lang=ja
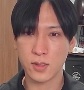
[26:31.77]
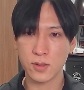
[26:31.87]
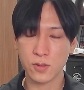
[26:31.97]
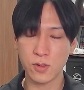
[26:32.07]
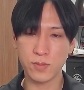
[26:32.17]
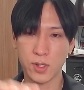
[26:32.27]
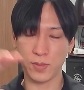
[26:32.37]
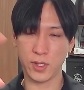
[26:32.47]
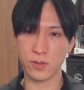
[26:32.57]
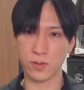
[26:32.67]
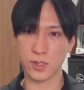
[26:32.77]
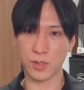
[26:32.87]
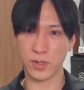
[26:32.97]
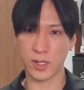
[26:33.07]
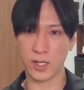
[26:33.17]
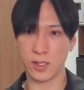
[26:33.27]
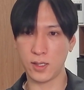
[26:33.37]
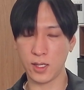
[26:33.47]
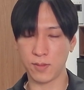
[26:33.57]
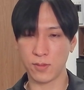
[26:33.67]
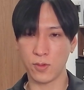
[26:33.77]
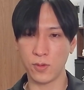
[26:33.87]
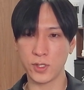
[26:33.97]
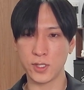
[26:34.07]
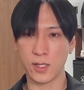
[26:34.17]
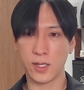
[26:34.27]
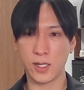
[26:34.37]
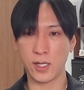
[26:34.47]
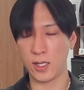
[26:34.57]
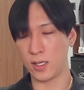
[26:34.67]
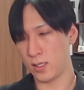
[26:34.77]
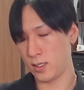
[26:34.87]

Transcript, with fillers: 今晩米国株が開いて大きな流れ